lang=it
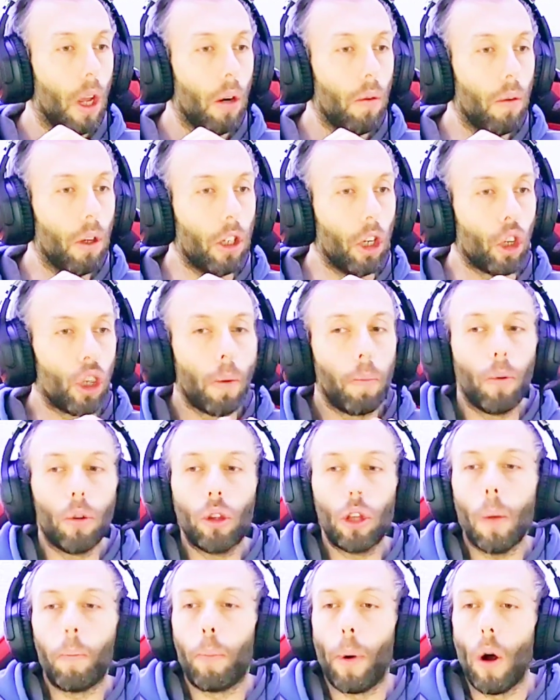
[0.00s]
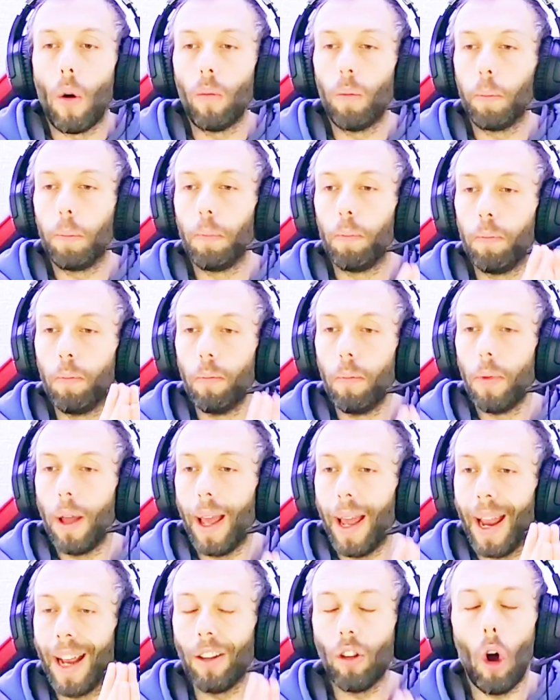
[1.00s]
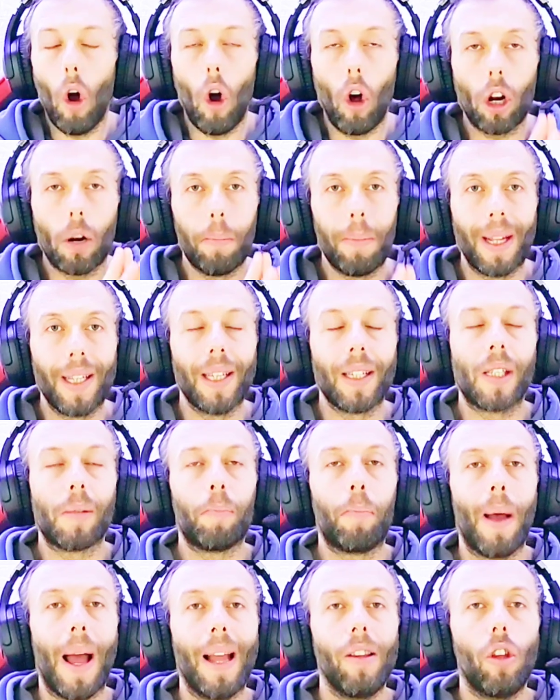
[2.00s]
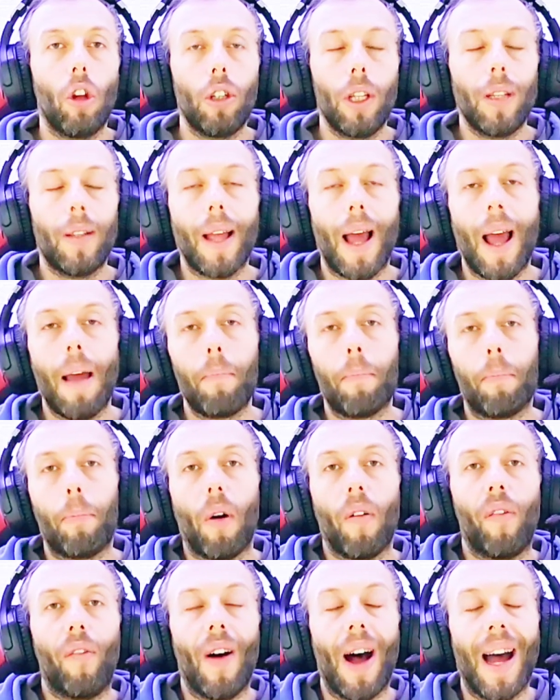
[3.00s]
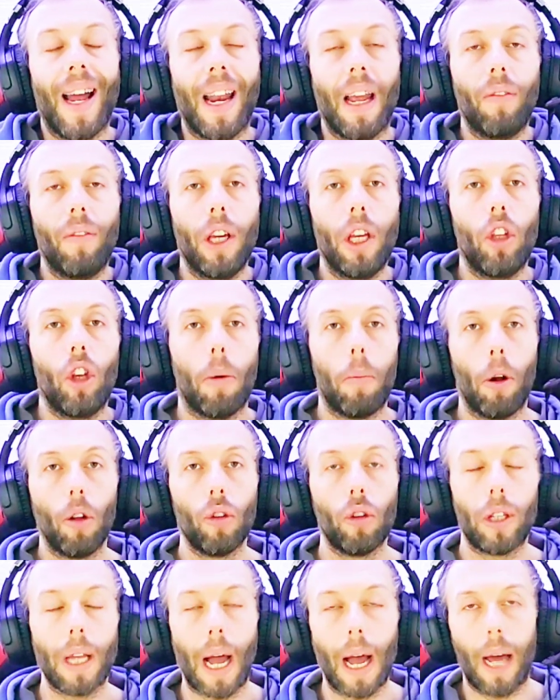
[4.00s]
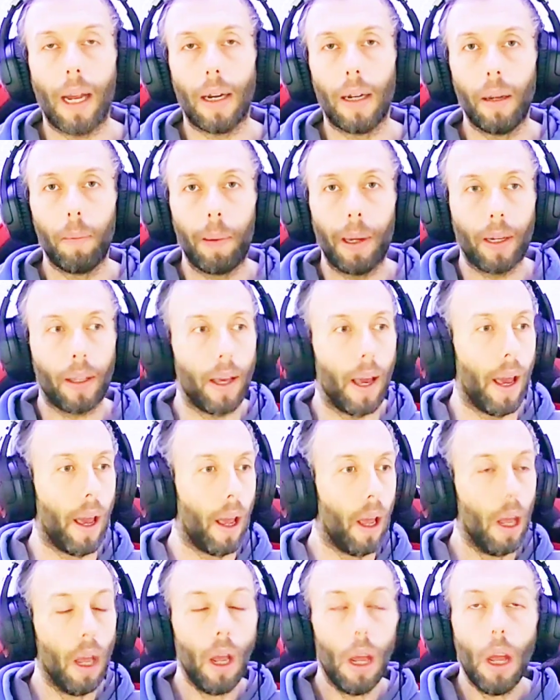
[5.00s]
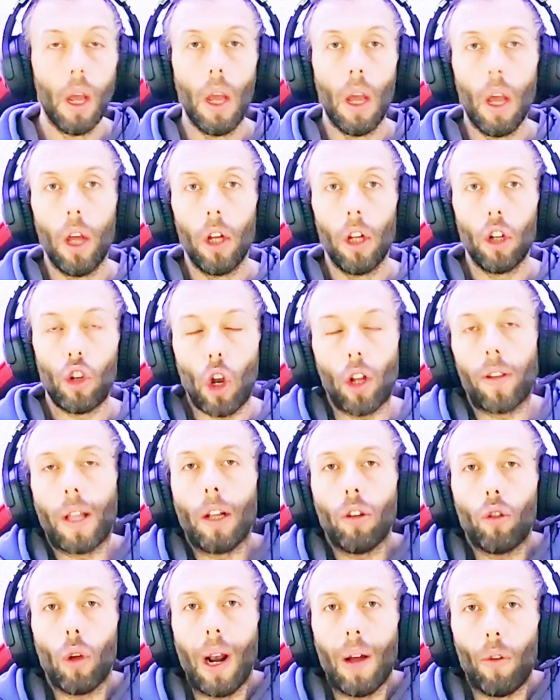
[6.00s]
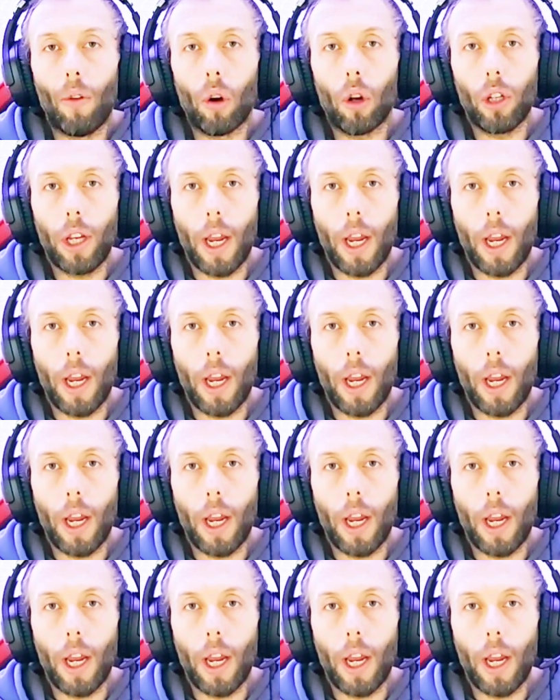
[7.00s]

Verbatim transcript: Lui dice purtroppo è un enorme dispendio di tempo fare video, montarli, perché c'è tanto lavoro